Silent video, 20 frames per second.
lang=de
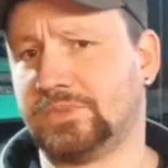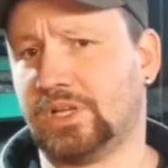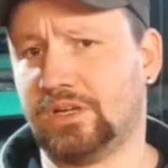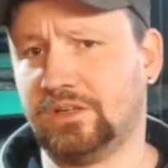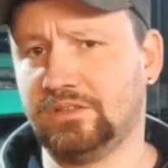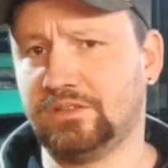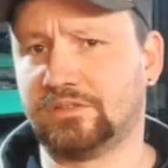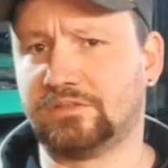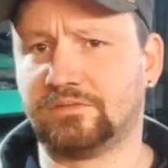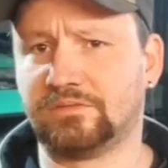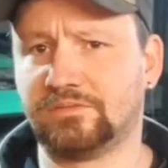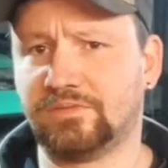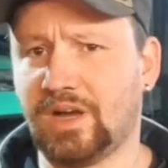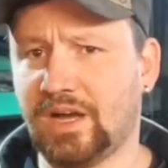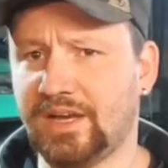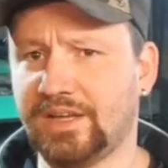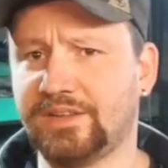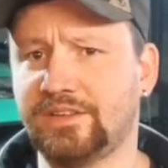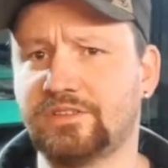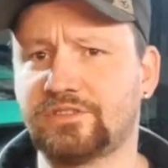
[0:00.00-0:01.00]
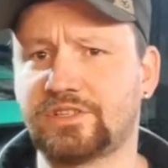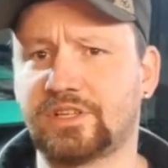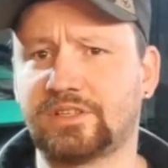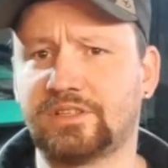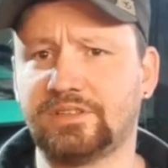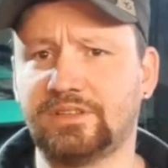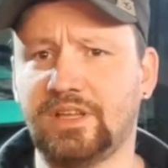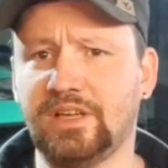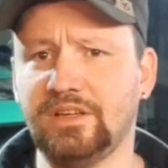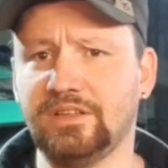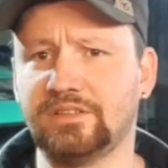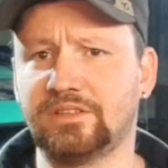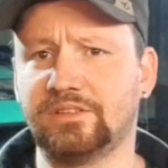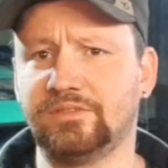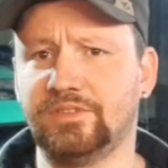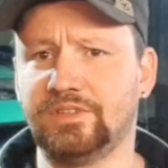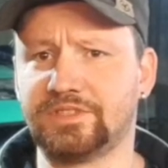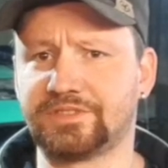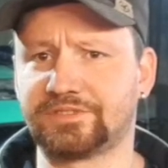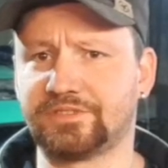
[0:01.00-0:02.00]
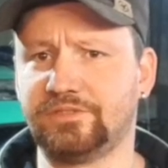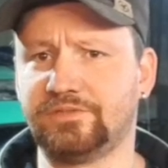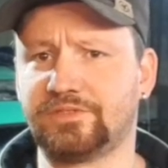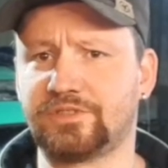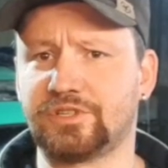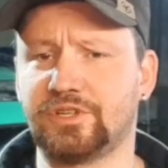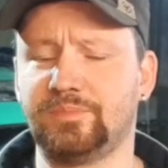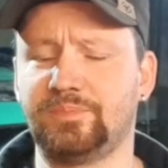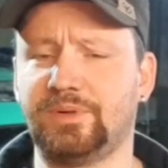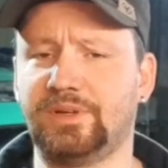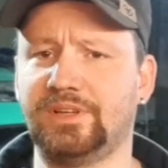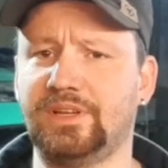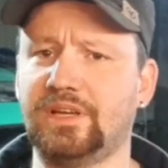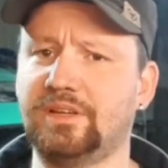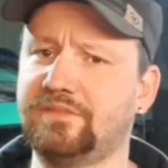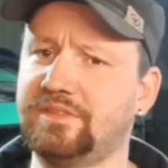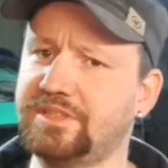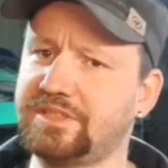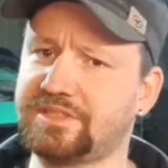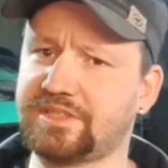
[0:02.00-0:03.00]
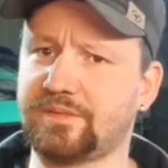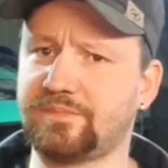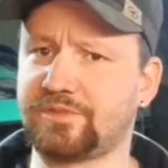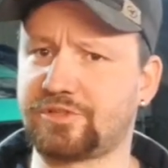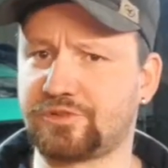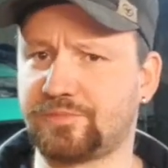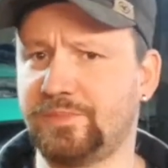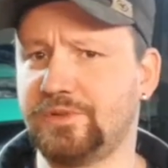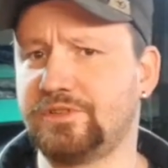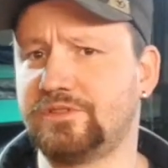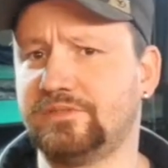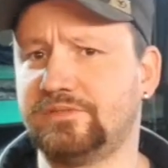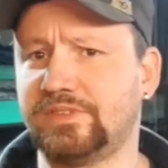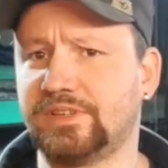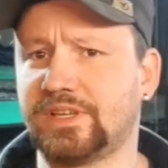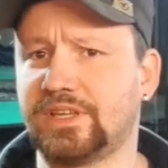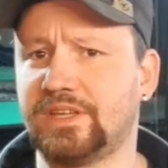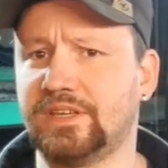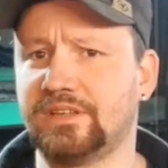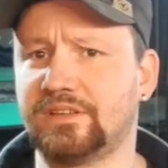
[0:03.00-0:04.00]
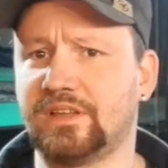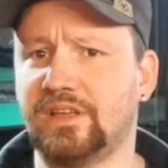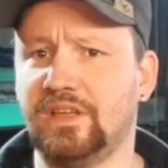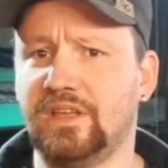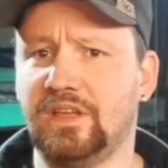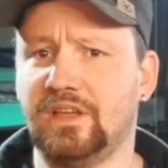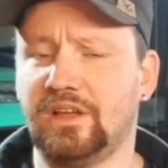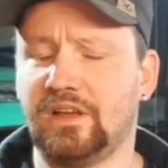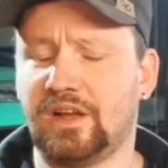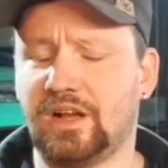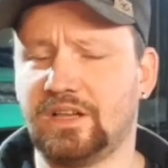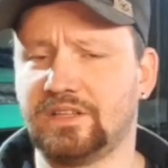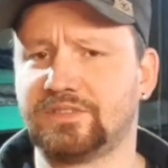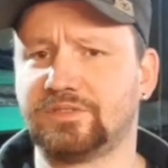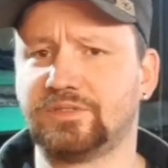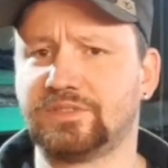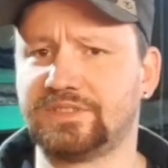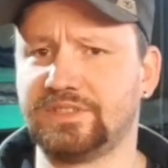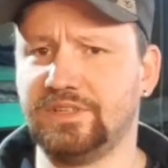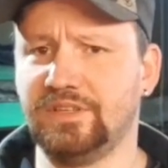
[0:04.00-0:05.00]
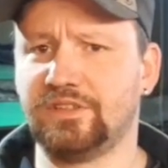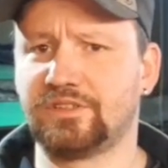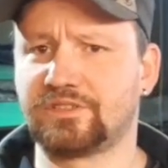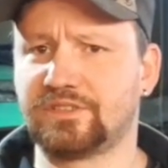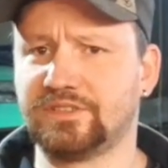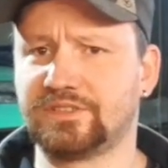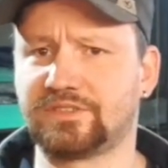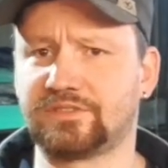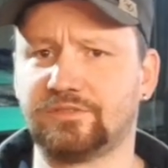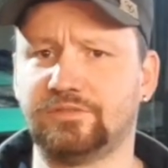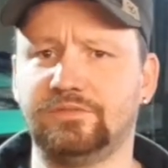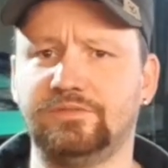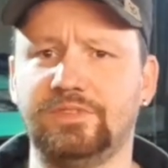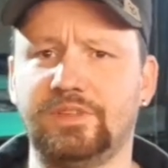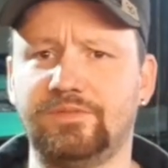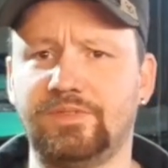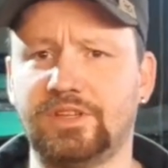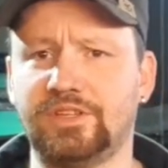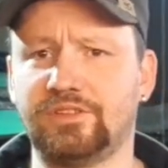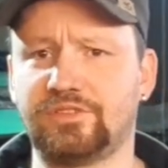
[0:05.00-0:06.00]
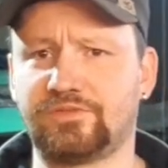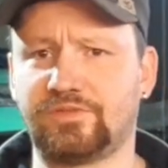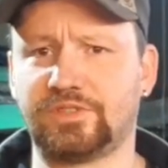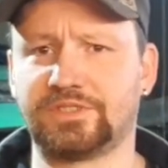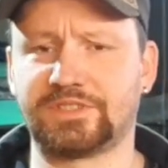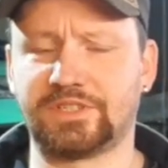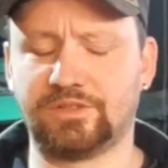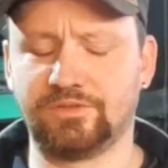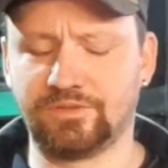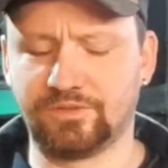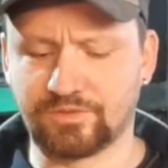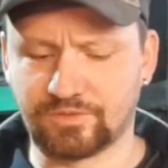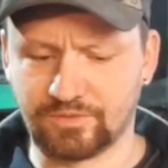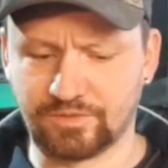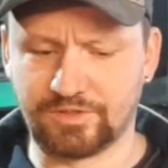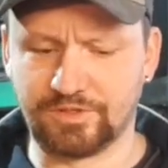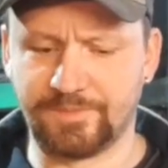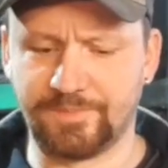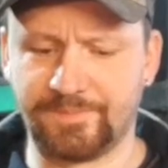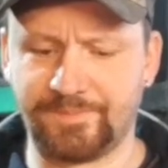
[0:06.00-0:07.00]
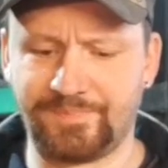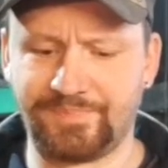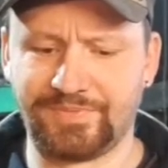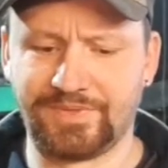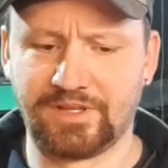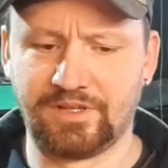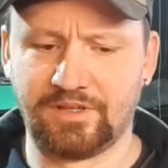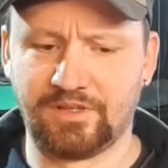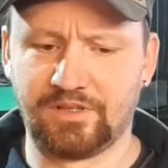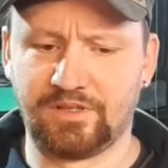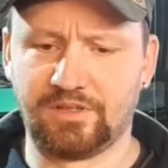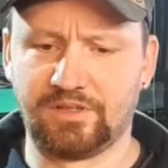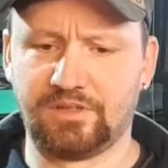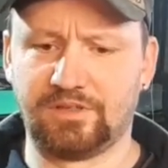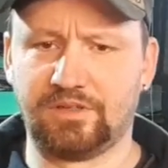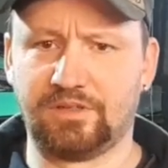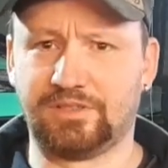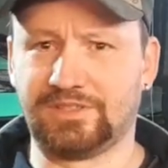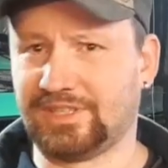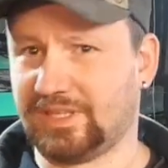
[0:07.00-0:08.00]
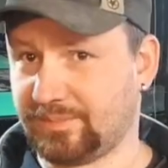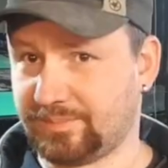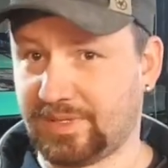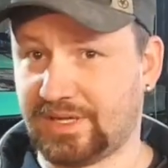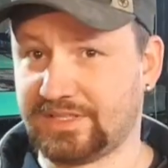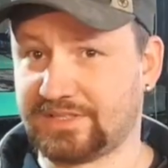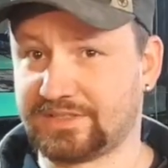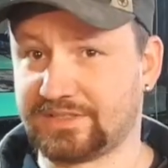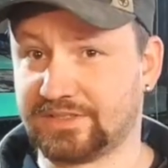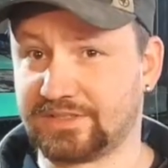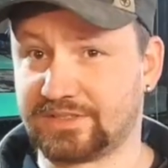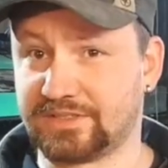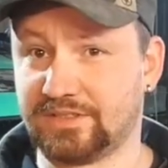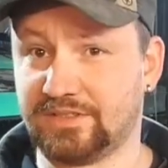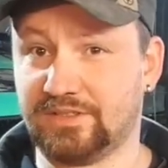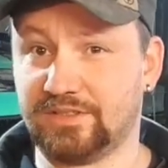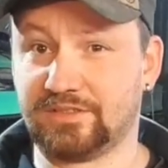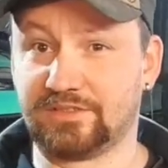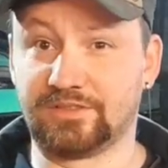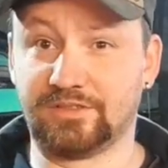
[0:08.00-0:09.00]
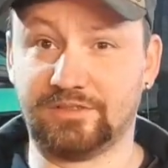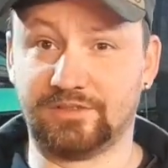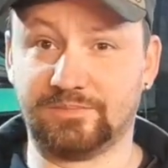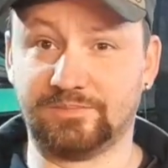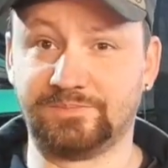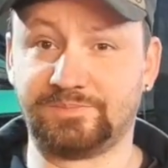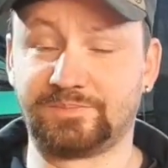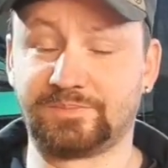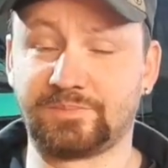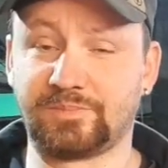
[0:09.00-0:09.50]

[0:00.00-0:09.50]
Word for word: Ja, war anders gedacht, wie ich es drauf geschrieben habe, aber jetzt habe ich es spiegelverkehrt verkehrt also sehe ich das so, wie wenn ich vors Auto gucke. Und dann passt das. So.